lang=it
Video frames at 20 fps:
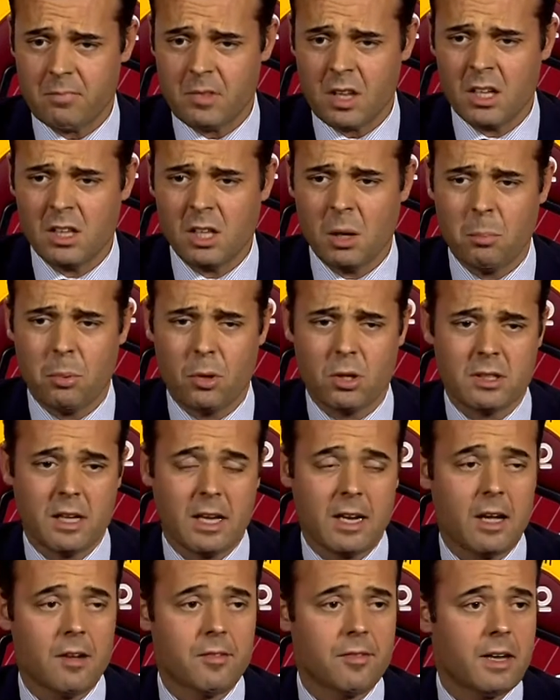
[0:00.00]
di
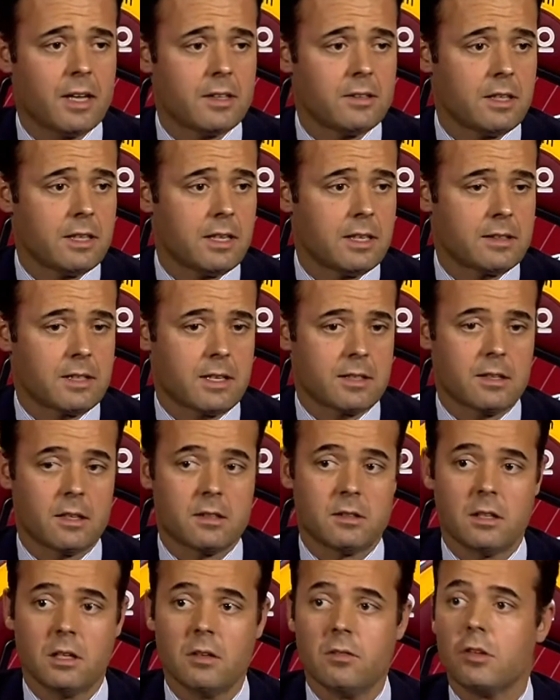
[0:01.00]
portare avanti le
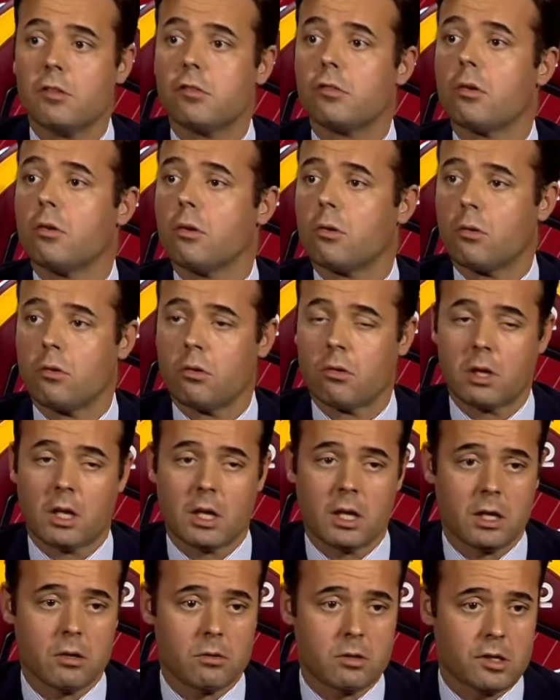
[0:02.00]
trattative solo con
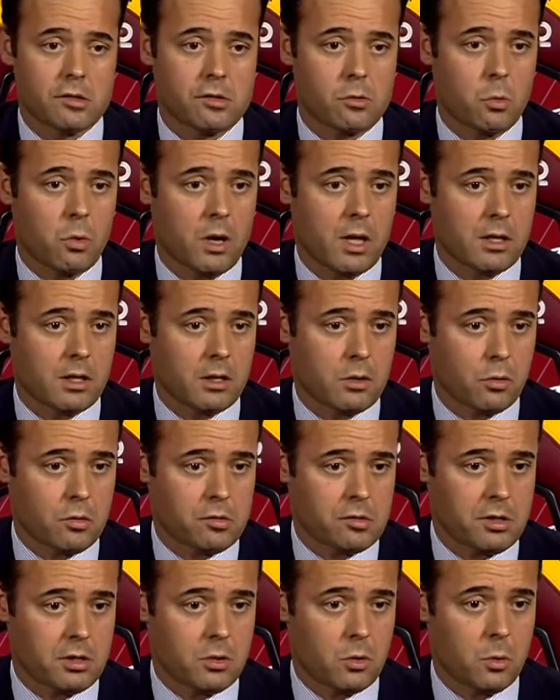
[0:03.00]
una, una squadra
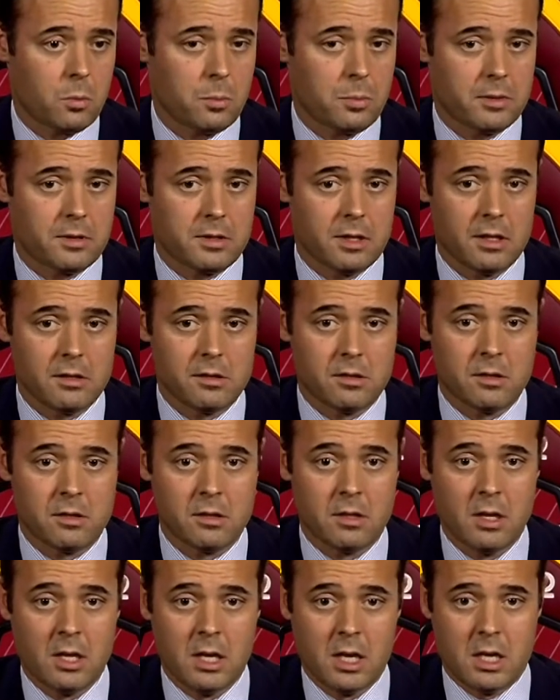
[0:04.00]
così competente
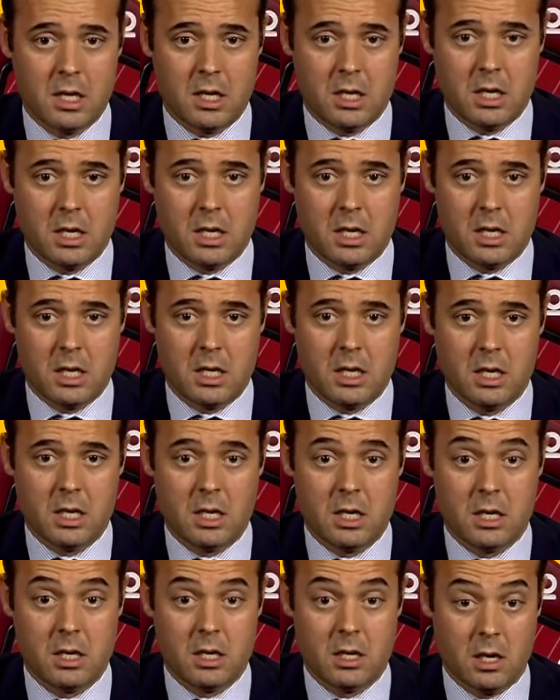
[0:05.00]
e,
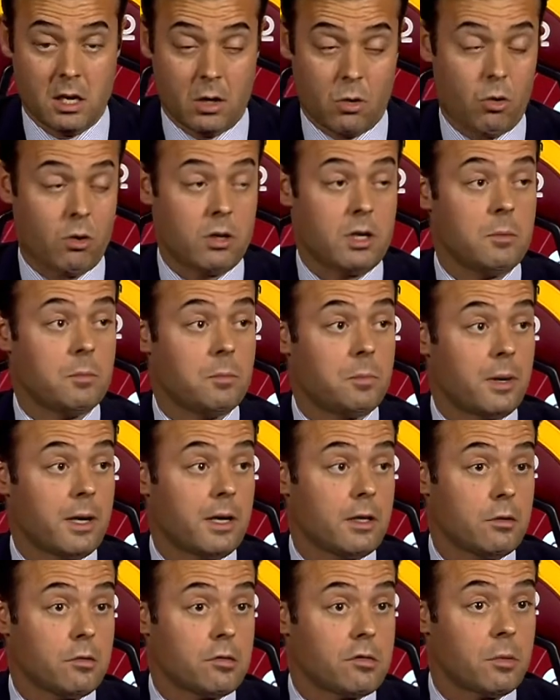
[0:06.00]
e, e, con
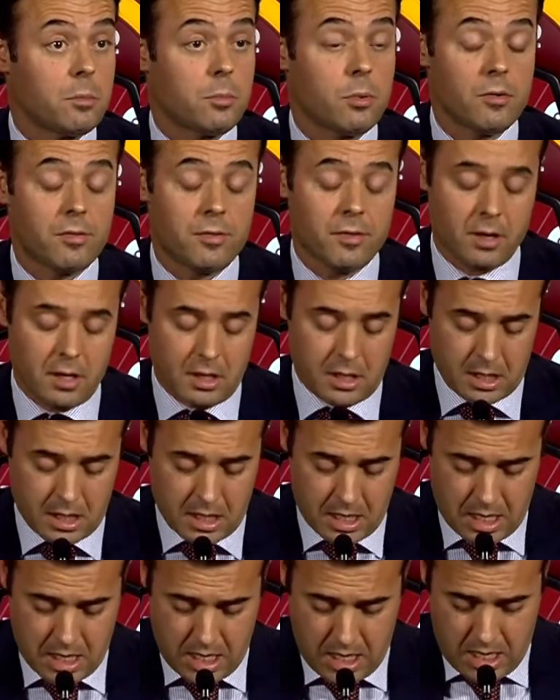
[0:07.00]
impegno si può fare.
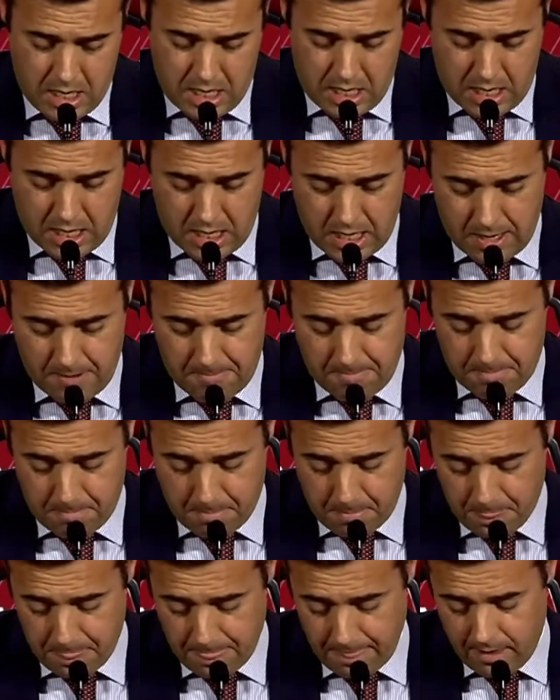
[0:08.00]

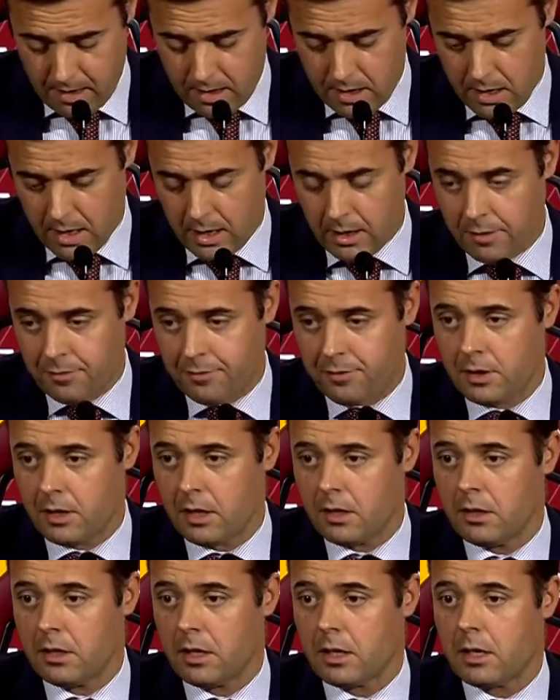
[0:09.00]
Um, e alla fine
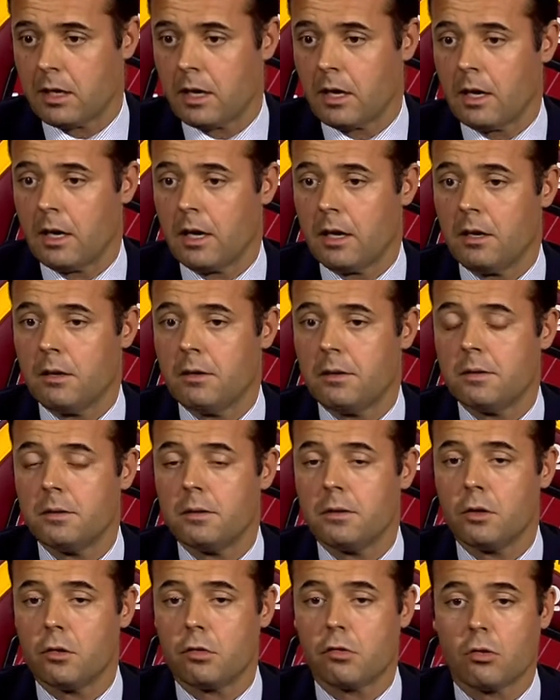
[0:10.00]
direi che
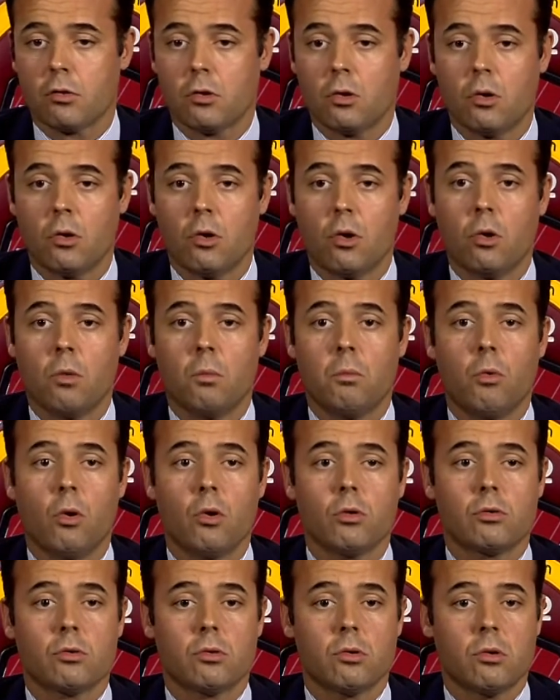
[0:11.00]
io sono
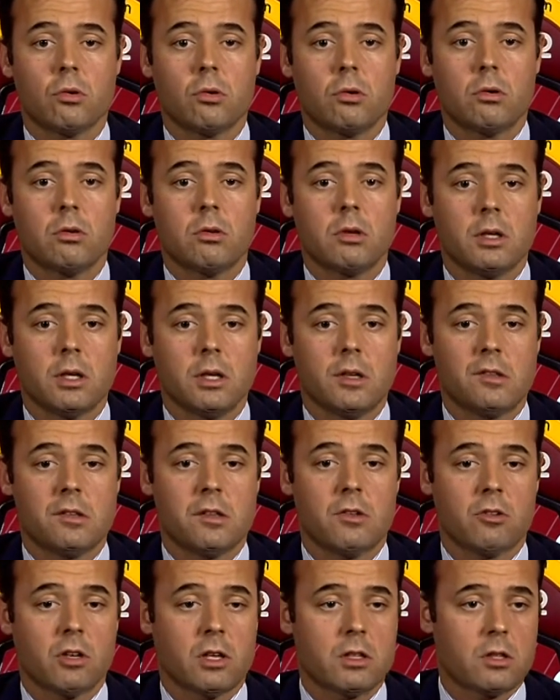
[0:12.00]
molto
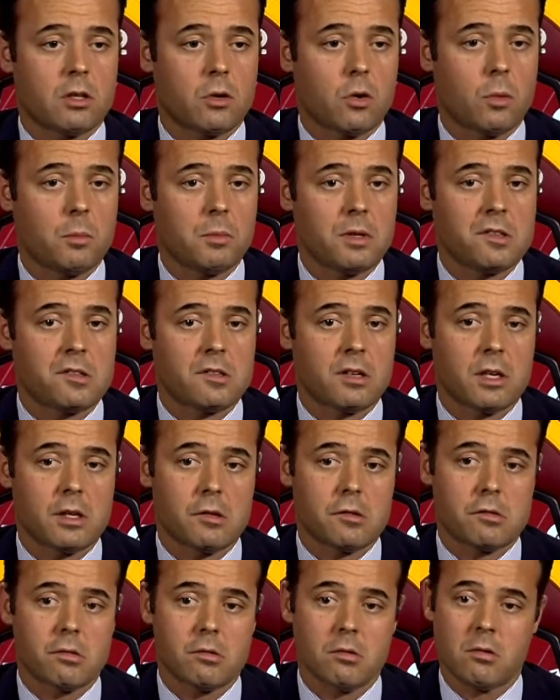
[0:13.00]
esigente con me
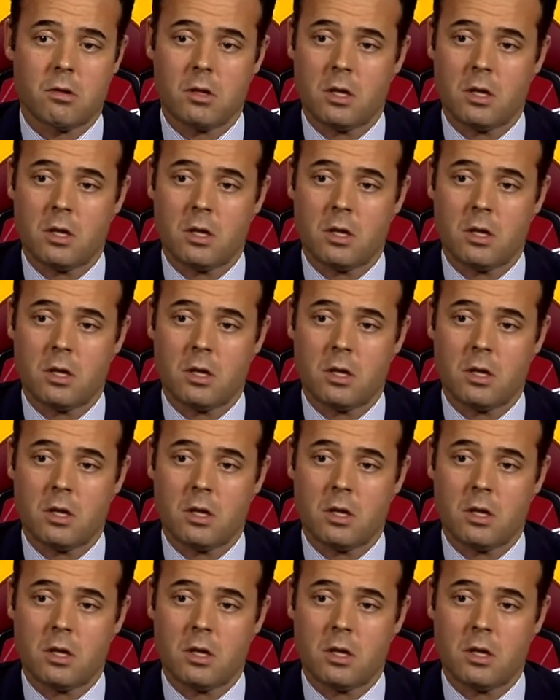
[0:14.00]
stesso,